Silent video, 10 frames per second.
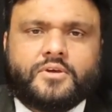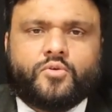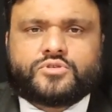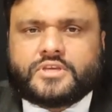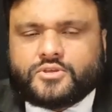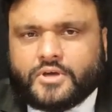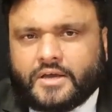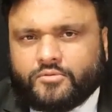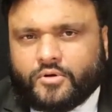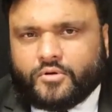उसकी जो
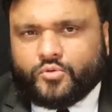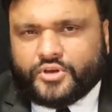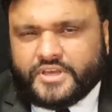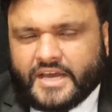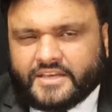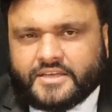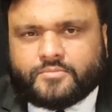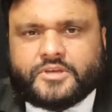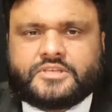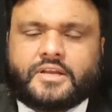है वो उरियानियत
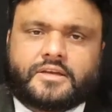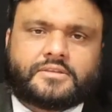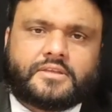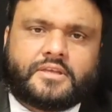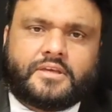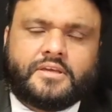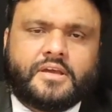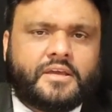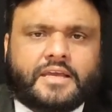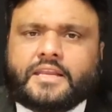भी झलकती थी
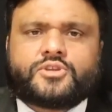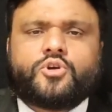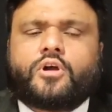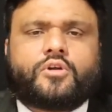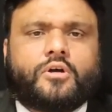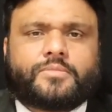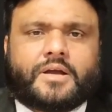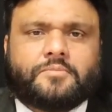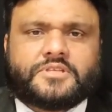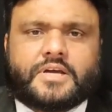यानी जो कौम
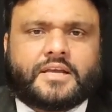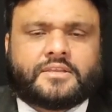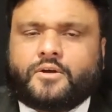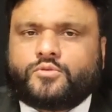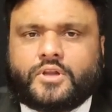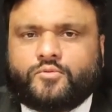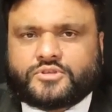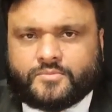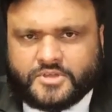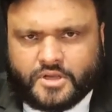का मिजाज था उन्होंने वो
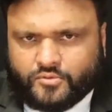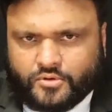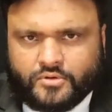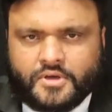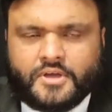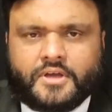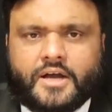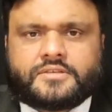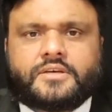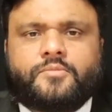समझा और वो
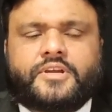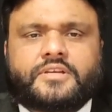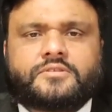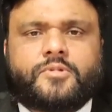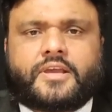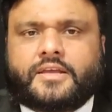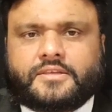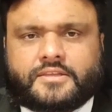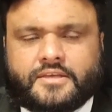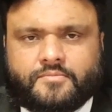अक्सर मीटिंग में
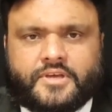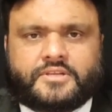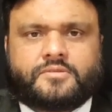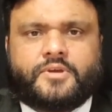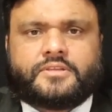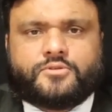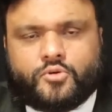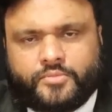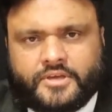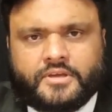कहते थे मेरे समेत
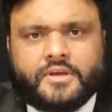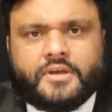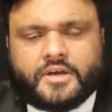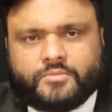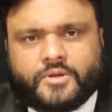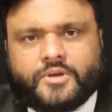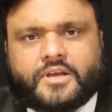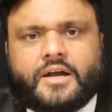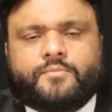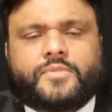जो भी ख़बरें में
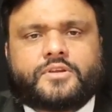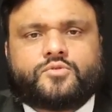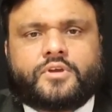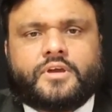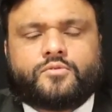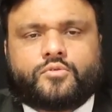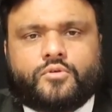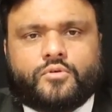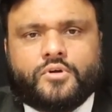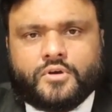काम कर चुके हैं
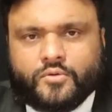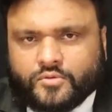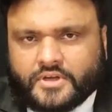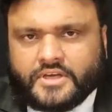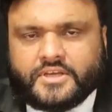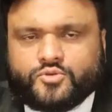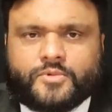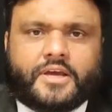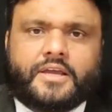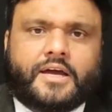उनको उनका ये
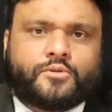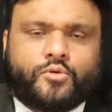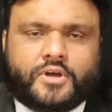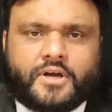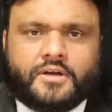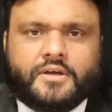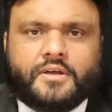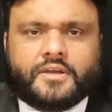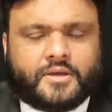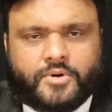जुमला याद होगा
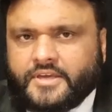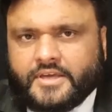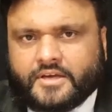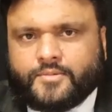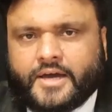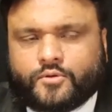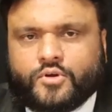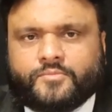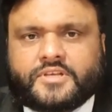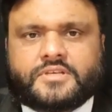कि भाई ये अखबार
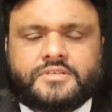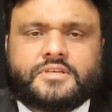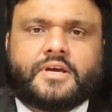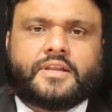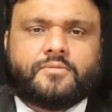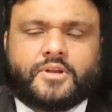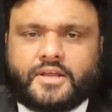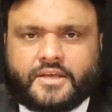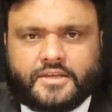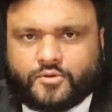को हमने संजीदा नहीं
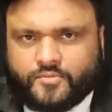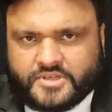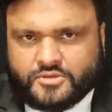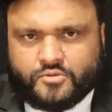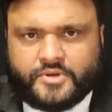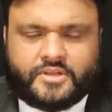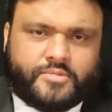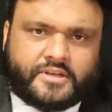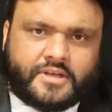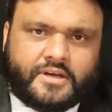बनाना ये को मस्जिदों में नहीं
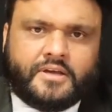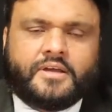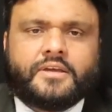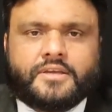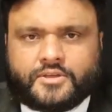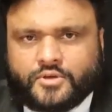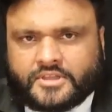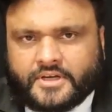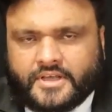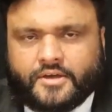बिकना ये जो
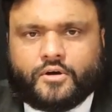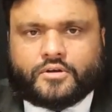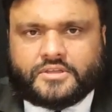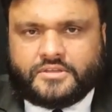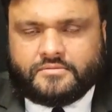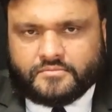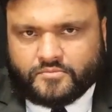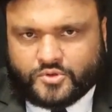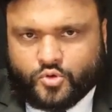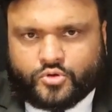है थड़े और
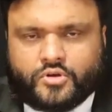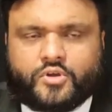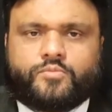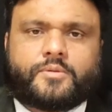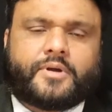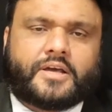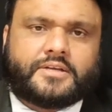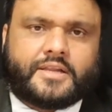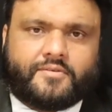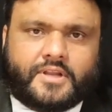खोखों के ऊपर पढ़ा
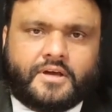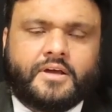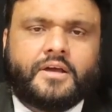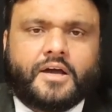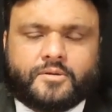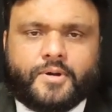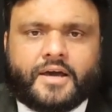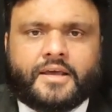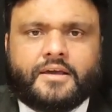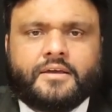जाने वाला
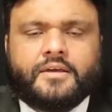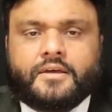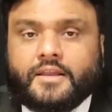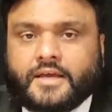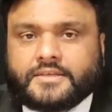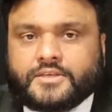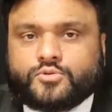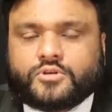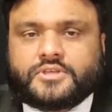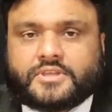अखबार है लिहाजा
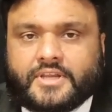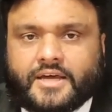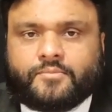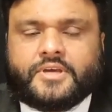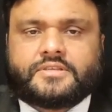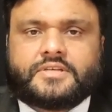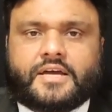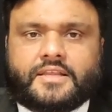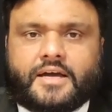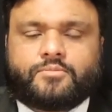इसको जितना भी
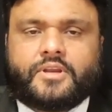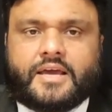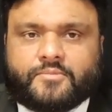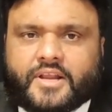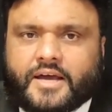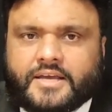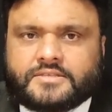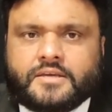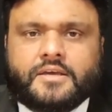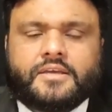ज़्यादा आप
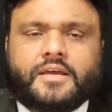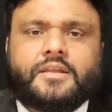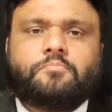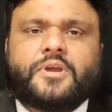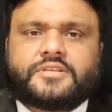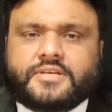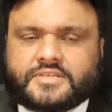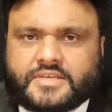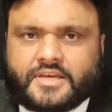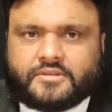ग्लैमराइज़ यानी
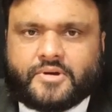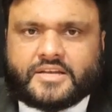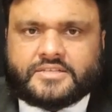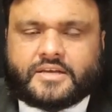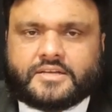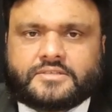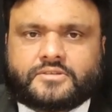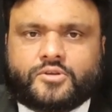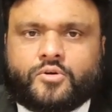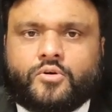पिक्चर्स के अतबार से कर
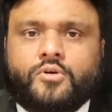सकते हो